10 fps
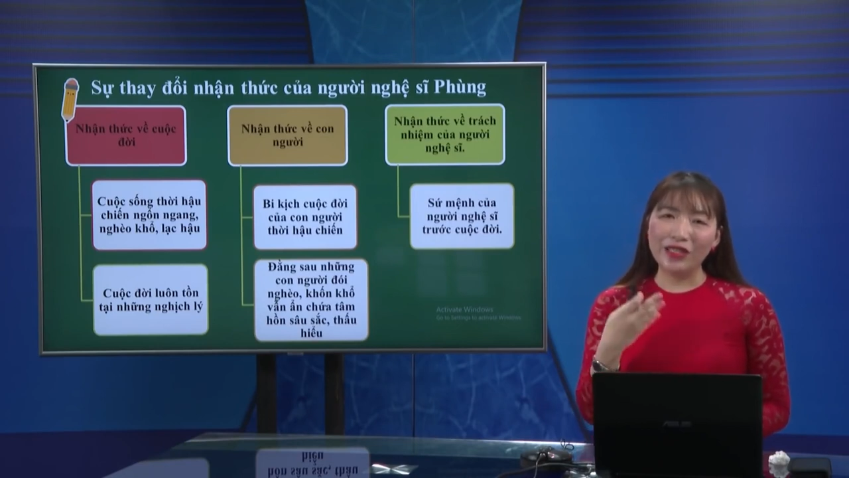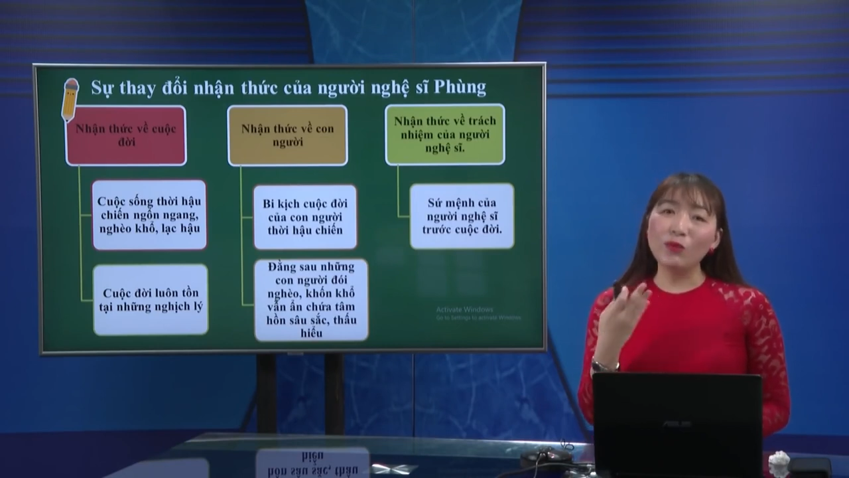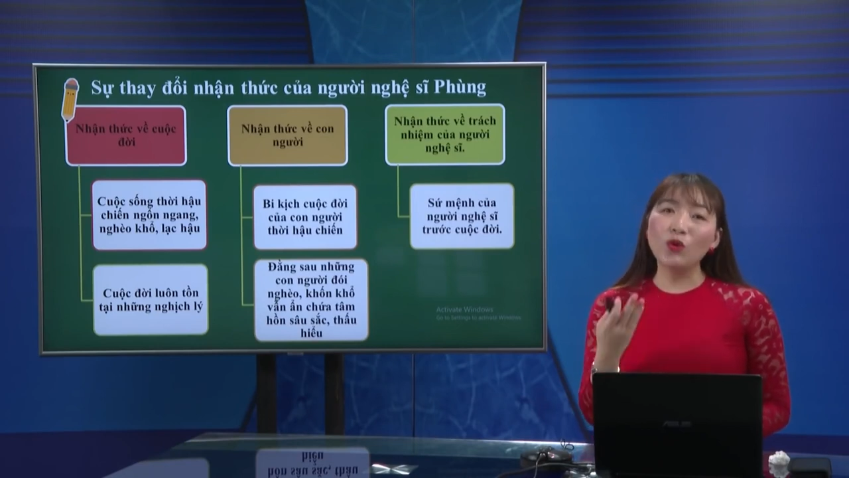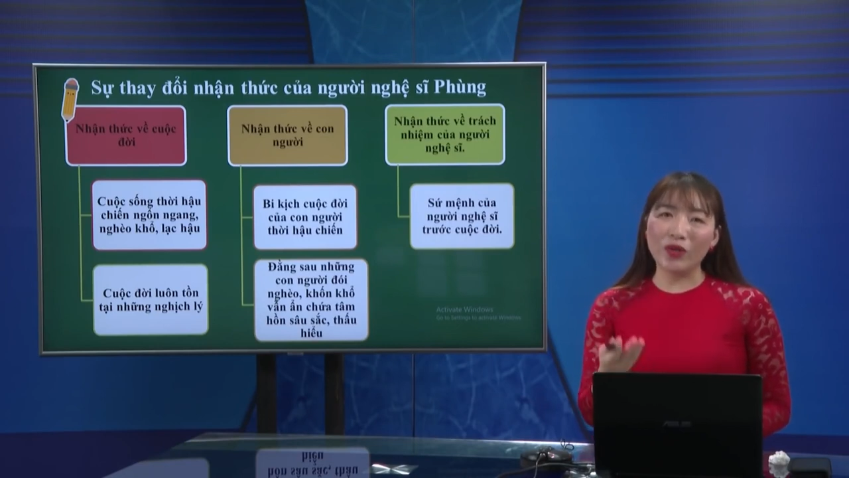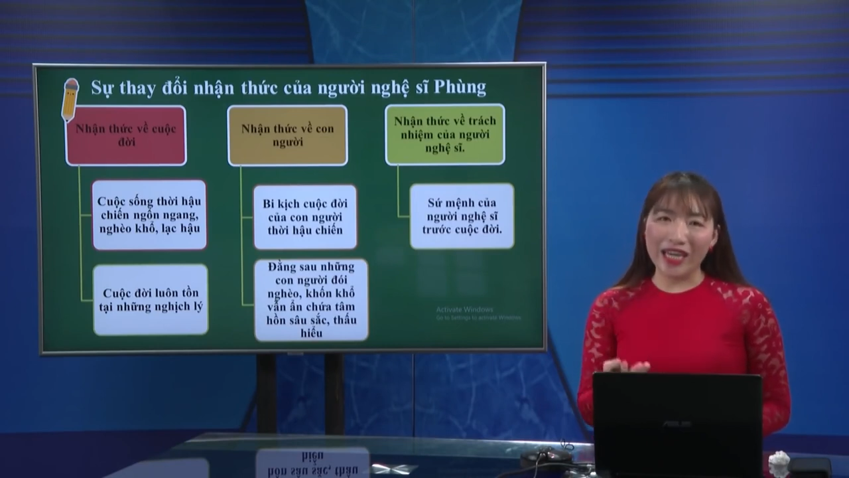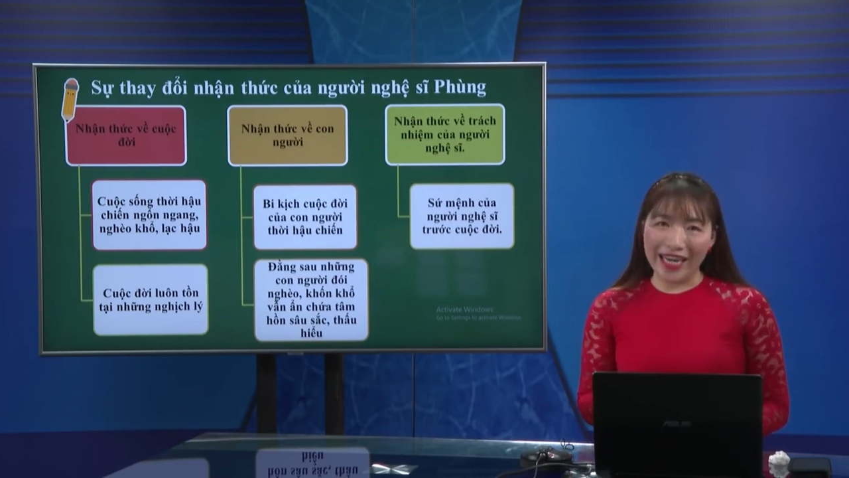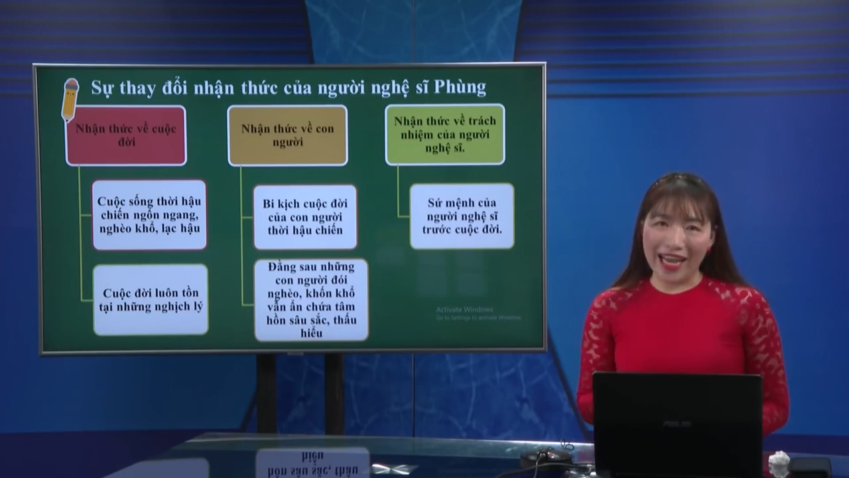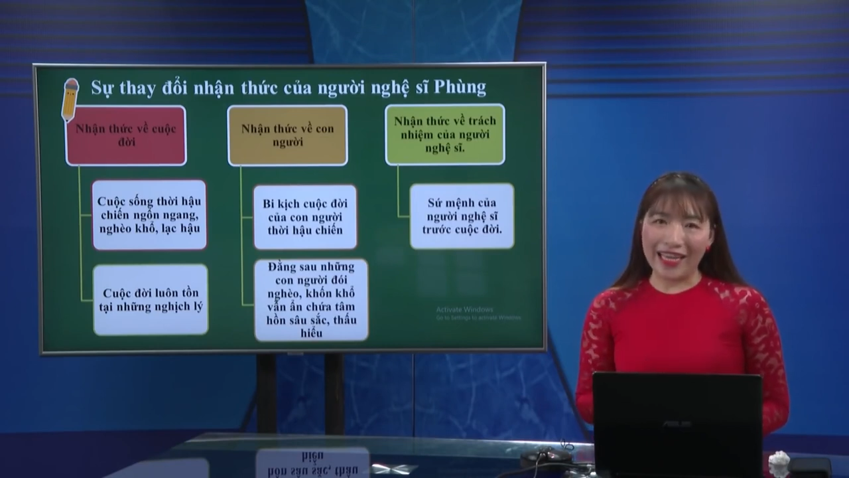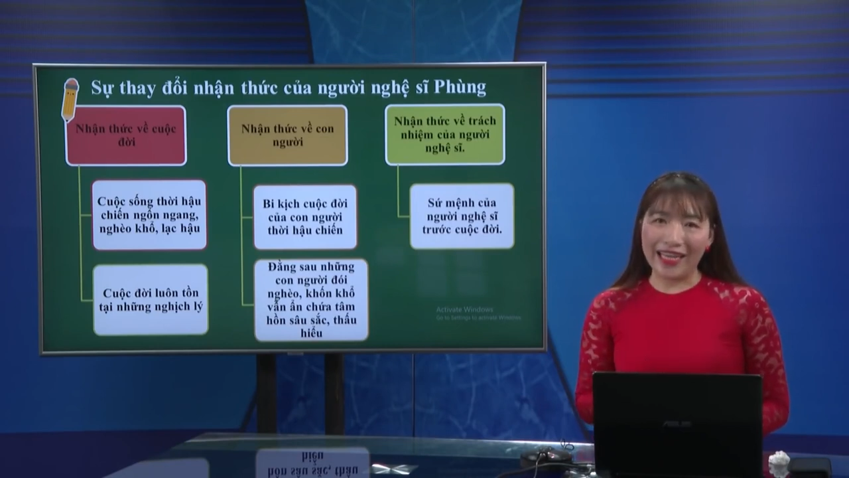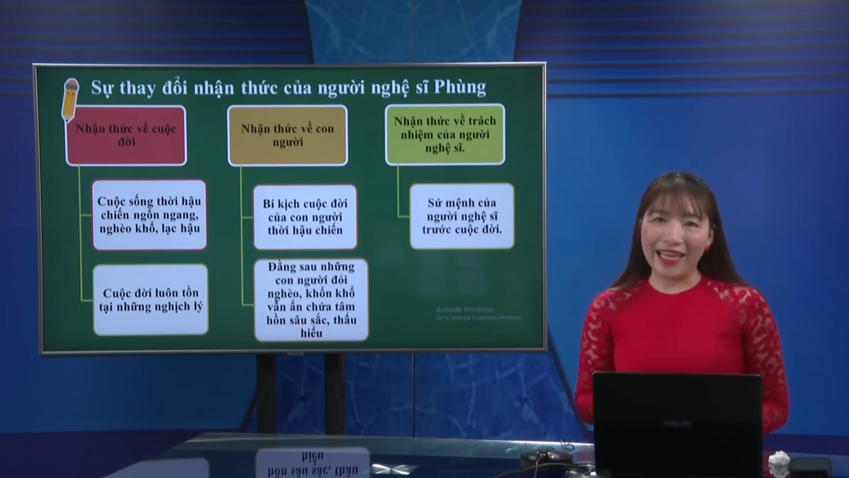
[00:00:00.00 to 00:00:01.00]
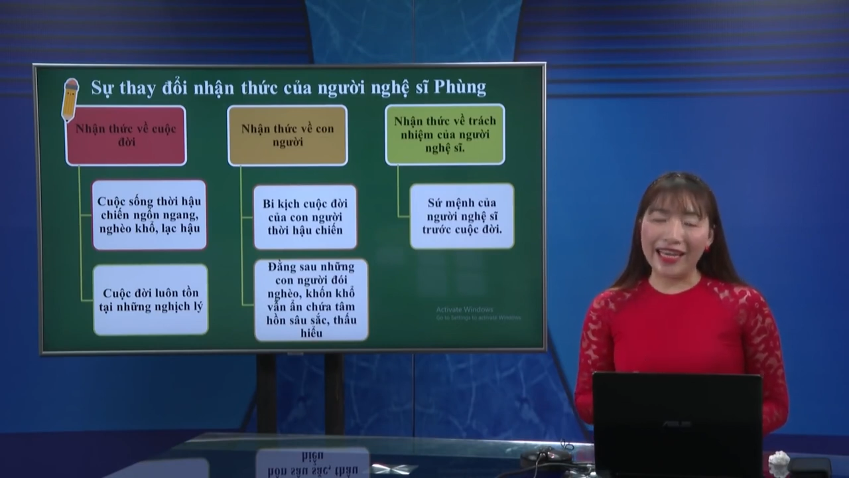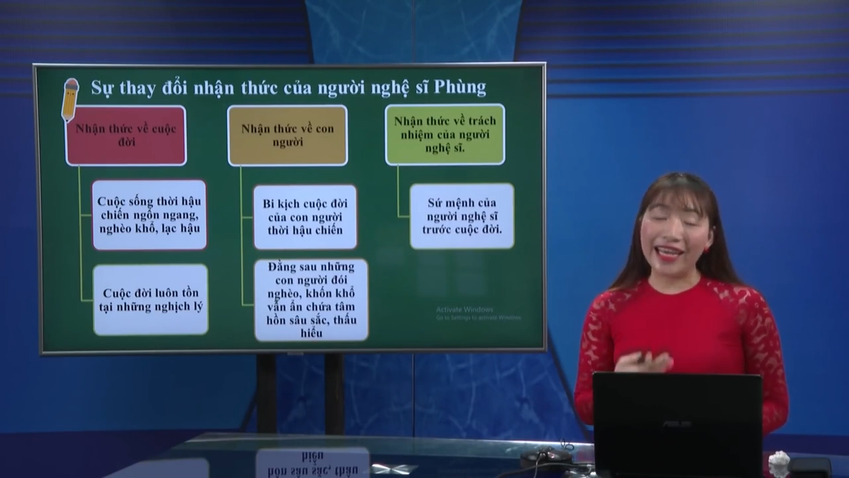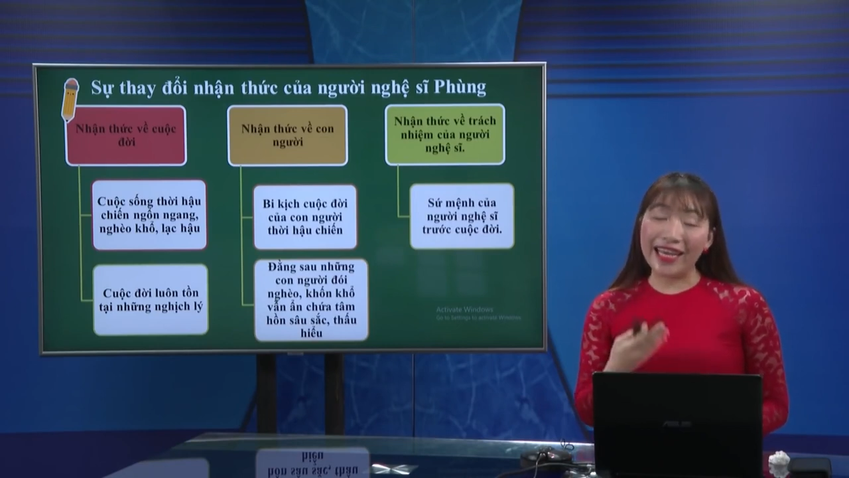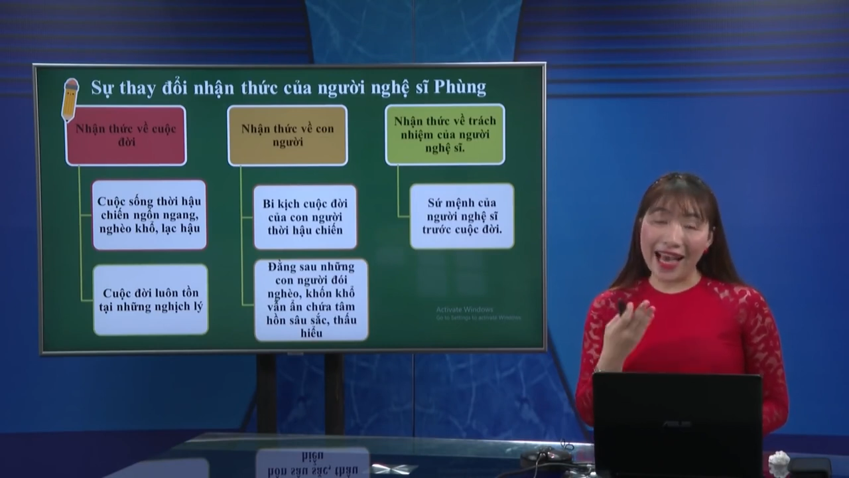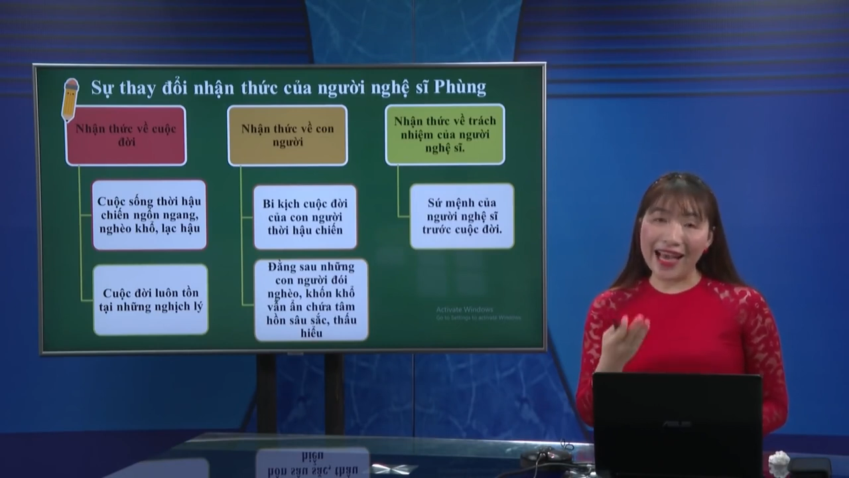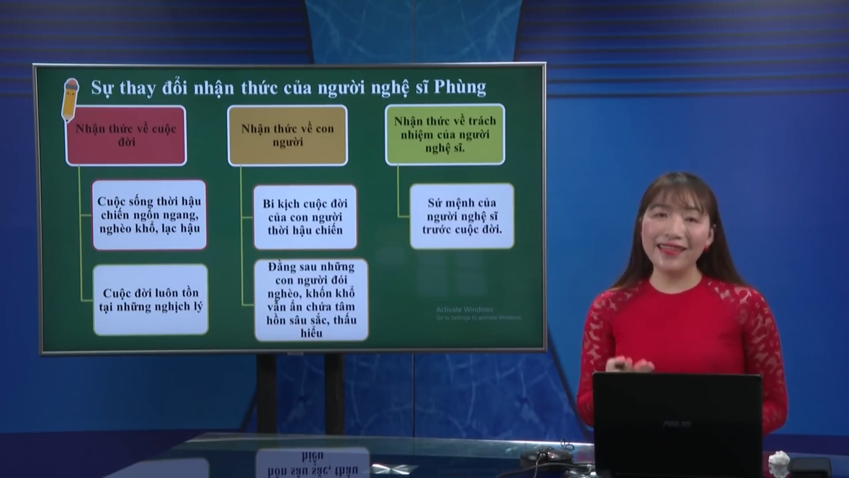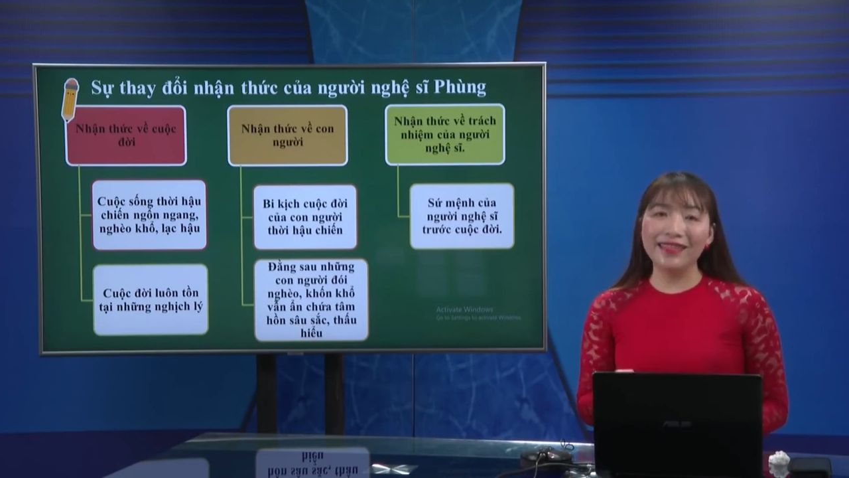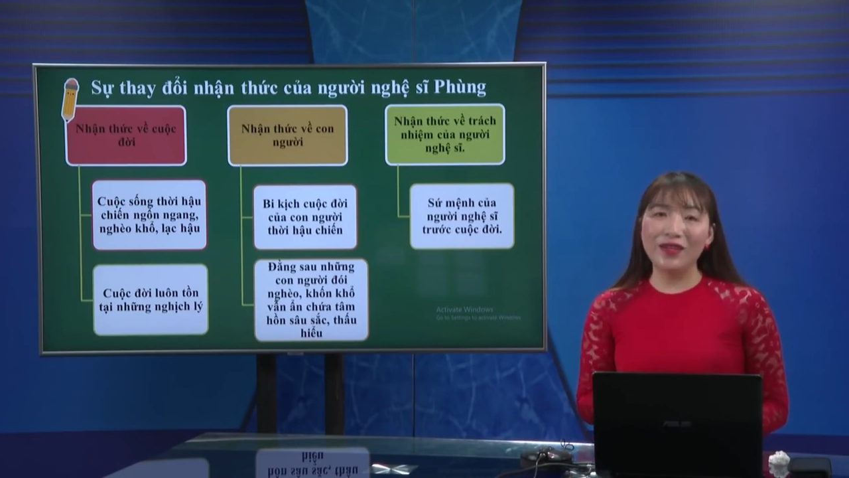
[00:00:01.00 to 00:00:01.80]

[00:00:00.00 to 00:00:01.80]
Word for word: trong cuộc đời này, cái ác